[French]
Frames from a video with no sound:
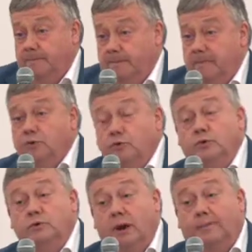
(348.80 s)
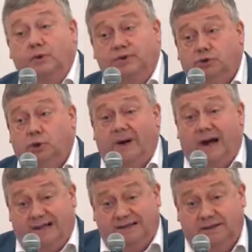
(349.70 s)
Mais nous, nous ne la protégeons pas
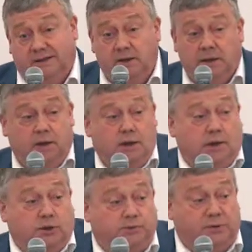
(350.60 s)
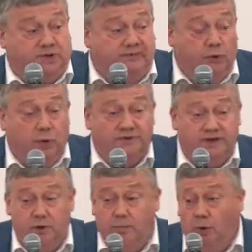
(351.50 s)
assez. Je pense qu'il faut oser
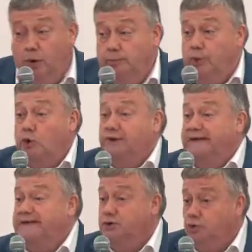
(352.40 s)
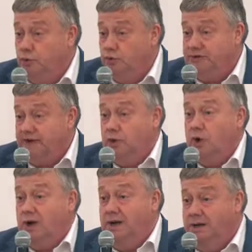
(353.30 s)
le mot protection de
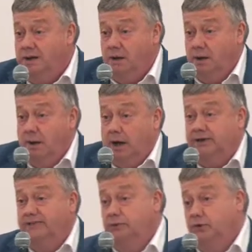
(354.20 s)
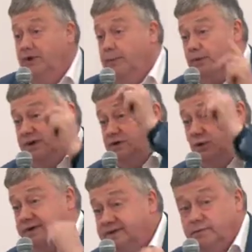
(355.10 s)
secteur clé, à défaut de dire
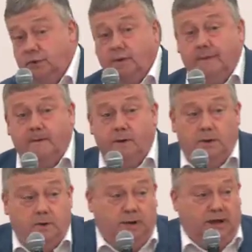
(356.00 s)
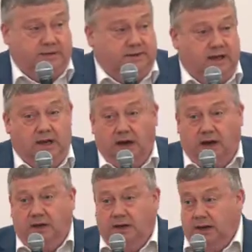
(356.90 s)
protectionnisme. Bah,
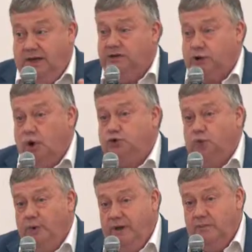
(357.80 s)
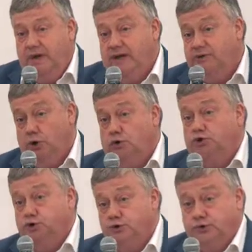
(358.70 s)
échange, oui, mais échange
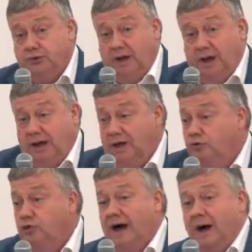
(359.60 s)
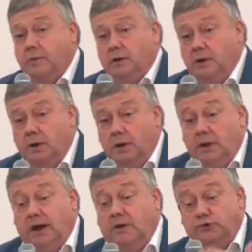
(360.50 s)
juste et durable.
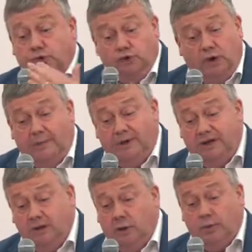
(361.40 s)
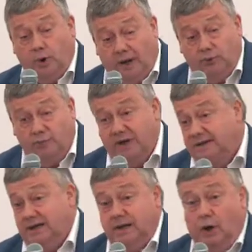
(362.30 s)
Et la notion de durabilité dans le programme du PS, elle est